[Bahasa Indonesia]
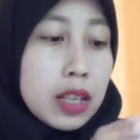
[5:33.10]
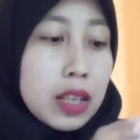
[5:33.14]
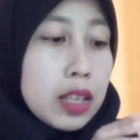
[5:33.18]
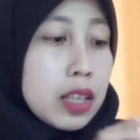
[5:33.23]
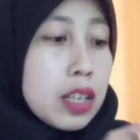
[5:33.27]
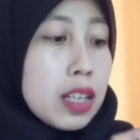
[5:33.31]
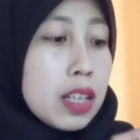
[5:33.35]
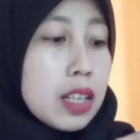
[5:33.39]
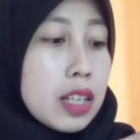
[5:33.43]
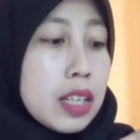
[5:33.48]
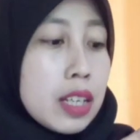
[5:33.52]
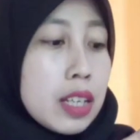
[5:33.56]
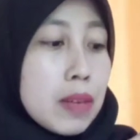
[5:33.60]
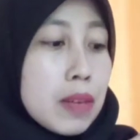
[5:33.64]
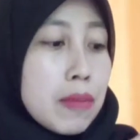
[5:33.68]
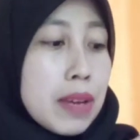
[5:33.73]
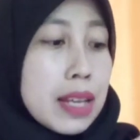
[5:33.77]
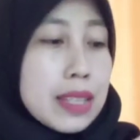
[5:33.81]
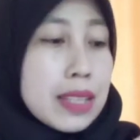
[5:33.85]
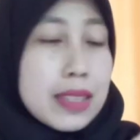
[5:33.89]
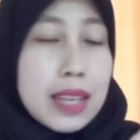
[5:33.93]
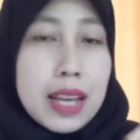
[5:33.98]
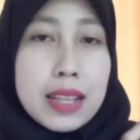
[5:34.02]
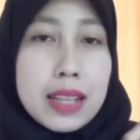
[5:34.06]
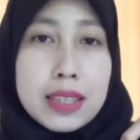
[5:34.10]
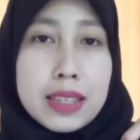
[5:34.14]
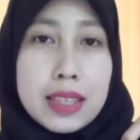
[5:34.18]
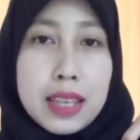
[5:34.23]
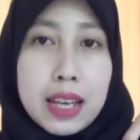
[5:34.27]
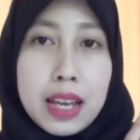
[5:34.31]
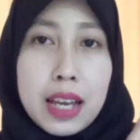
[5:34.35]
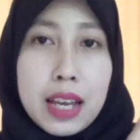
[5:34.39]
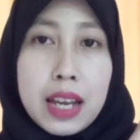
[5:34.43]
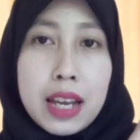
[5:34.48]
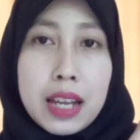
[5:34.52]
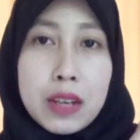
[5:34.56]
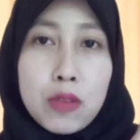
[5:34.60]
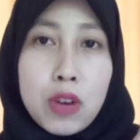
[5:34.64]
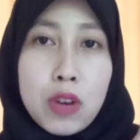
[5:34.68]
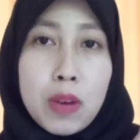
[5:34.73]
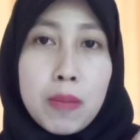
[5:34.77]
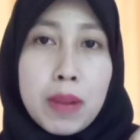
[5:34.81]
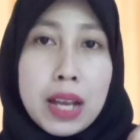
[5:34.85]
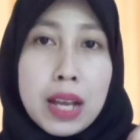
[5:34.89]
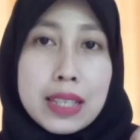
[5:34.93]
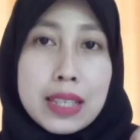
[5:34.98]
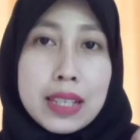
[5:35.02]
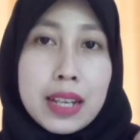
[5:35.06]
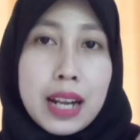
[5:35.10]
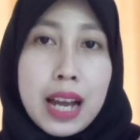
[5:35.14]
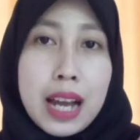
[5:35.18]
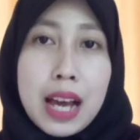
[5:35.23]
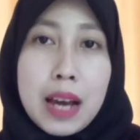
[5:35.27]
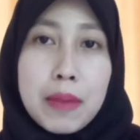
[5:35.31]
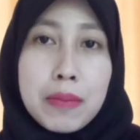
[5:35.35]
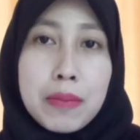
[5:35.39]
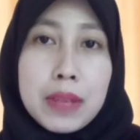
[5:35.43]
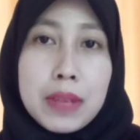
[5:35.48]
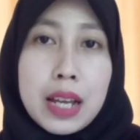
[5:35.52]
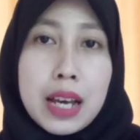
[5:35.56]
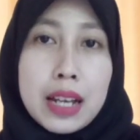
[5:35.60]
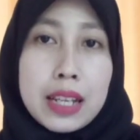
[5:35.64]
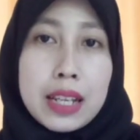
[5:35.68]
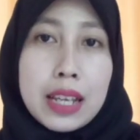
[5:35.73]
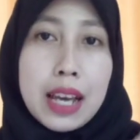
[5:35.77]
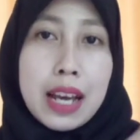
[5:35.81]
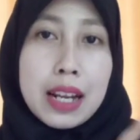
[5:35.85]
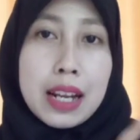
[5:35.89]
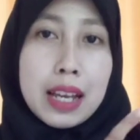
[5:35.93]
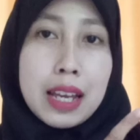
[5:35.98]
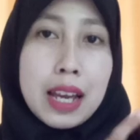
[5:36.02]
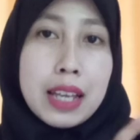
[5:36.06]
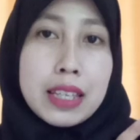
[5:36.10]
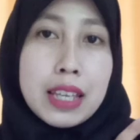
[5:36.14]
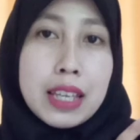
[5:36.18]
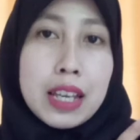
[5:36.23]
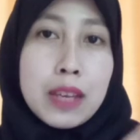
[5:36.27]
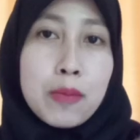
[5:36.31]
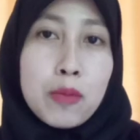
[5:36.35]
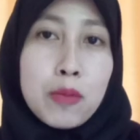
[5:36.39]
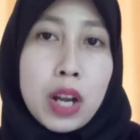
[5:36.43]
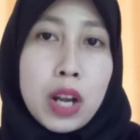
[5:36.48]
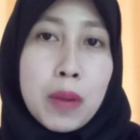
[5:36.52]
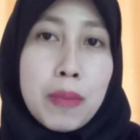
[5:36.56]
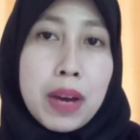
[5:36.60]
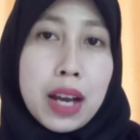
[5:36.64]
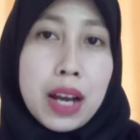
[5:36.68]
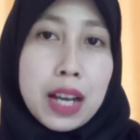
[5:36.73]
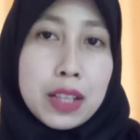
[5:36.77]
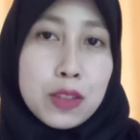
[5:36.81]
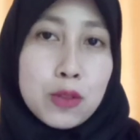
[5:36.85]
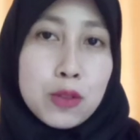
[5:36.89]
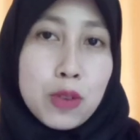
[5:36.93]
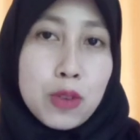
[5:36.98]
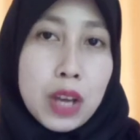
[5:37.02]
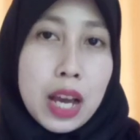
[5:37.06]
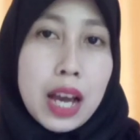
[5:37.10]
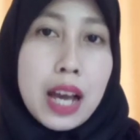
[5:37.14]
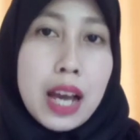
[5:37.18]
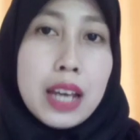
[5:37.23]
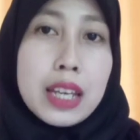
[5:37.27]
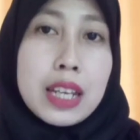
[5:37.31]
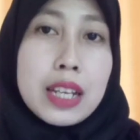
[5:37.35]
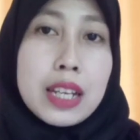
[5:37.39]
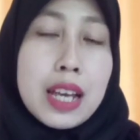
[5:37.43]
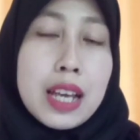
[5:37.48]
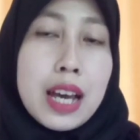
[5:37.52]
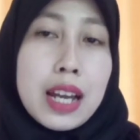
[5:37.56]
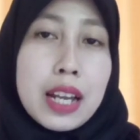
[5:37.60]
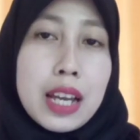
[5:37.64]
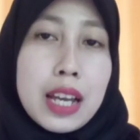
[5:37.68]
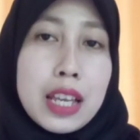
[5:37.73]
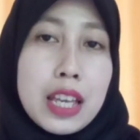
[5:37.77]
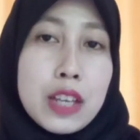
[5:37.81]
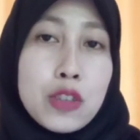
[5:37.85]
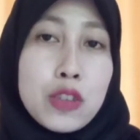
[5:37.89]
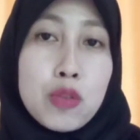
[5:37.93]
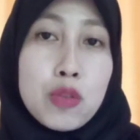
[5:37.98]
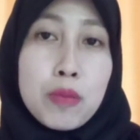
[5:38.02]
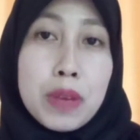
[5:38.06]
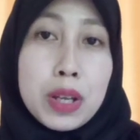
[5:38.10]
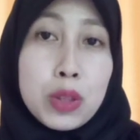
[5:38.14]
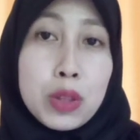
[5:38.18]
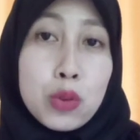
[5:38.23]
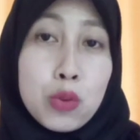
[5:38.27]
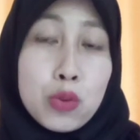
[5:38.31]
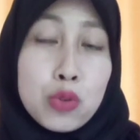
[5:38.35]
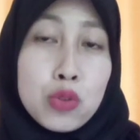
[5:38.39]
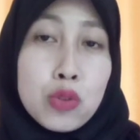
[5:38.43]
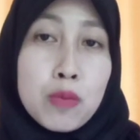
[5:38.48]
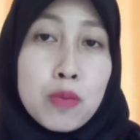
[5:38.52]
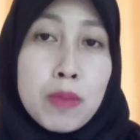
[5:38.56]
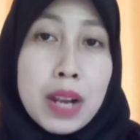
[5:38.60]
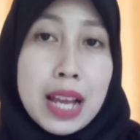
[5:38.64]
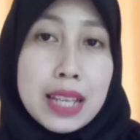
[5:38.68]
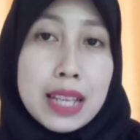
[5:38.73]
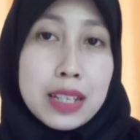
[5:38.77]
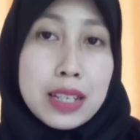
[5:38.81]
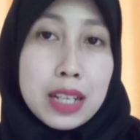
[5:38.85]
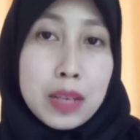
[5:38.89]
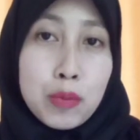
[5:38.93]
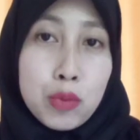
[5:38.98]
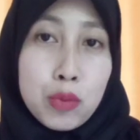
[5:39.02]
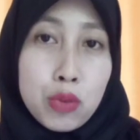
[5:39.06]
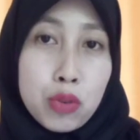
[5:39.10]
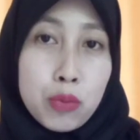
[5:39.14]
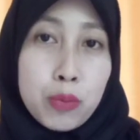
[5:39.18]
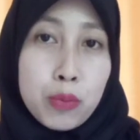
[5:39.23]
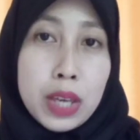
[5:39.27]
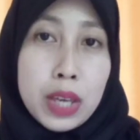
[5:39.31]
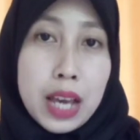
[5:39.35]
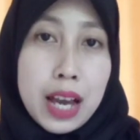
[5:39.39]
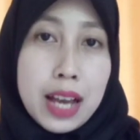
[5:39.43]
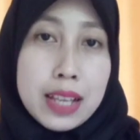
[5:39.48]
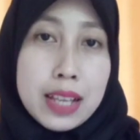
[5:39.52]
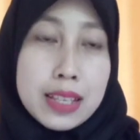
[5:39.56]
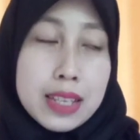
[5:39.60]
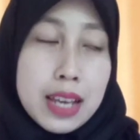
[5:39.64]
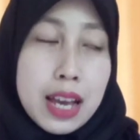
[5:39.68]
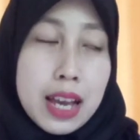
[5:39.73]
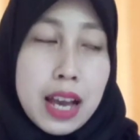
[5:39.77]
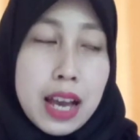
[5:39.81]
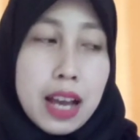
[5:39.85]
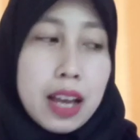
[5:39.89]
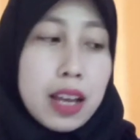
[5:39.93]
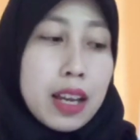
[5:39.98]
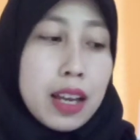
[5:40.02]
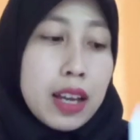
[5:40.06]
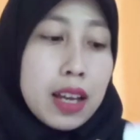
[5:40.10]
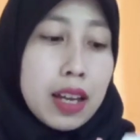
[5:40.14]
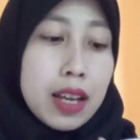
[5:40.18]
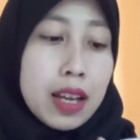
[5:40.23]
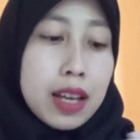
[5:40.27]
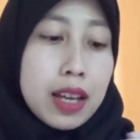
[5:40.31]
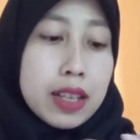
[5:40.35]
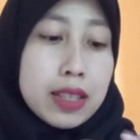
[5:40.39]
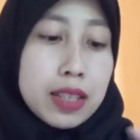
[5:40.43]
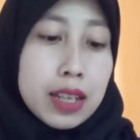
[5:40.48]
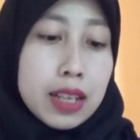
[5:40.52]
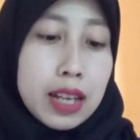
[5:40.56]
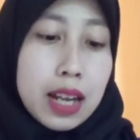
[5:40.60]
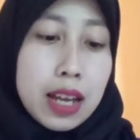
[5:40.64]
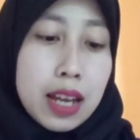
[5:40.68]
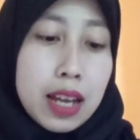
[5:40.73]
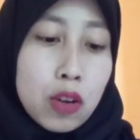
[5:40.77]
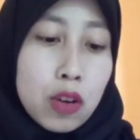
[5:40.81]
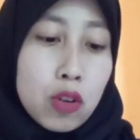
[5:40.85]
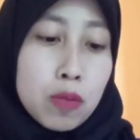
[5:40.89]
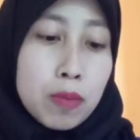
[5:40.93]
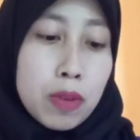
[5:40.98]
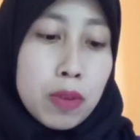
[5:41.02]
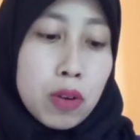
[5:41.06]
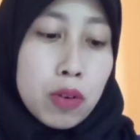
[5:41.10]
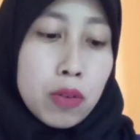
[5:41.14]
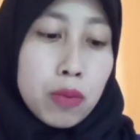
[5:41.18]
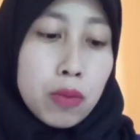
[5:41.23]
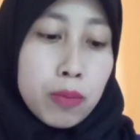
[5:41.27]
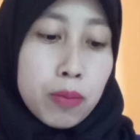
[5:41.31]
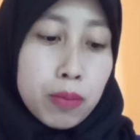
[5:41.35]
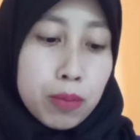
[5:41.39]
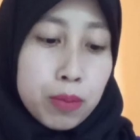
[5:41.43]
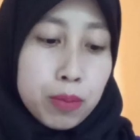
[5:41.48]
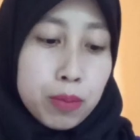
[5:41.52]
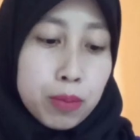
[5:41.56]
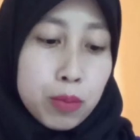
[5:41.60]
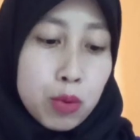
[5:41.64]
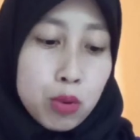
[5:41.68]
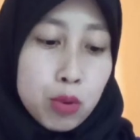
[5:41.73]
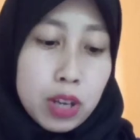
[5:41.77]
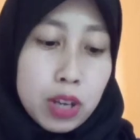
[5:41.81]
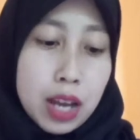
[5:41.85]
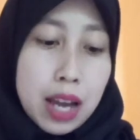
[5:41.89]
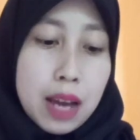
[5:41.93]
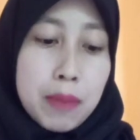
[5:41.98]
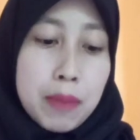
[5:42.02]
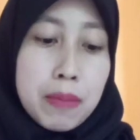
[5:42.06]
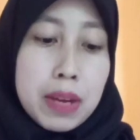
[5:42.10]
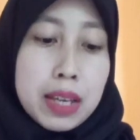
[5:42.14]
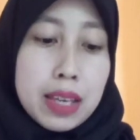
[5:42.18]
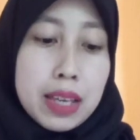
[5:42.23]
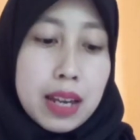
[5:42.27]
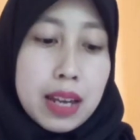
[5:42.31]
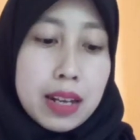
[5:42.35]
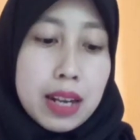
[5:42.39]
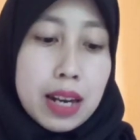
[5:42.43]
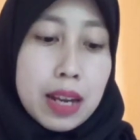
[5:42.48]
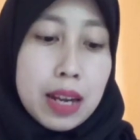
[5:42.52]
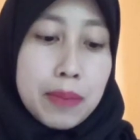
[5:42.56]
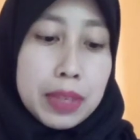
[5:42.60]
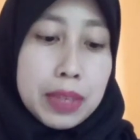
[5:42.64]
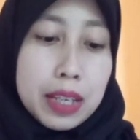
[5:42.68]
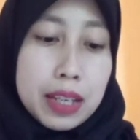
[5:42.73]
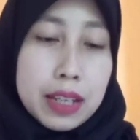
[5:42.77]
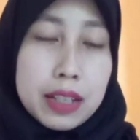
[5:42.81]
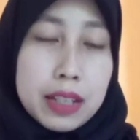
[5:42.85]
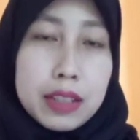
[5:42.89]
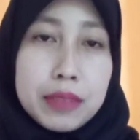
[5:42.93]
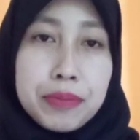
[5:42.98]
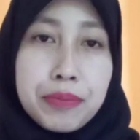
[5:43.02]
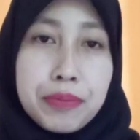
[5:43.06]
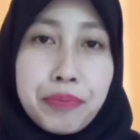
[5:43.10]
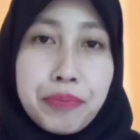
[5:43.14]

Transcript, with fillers: Ini kemasannya 12 gram dari harganya yang murah banget juga. Ini harganya cuma rp rupiah aja. Sekarang aku mau buka bagian dalamnya.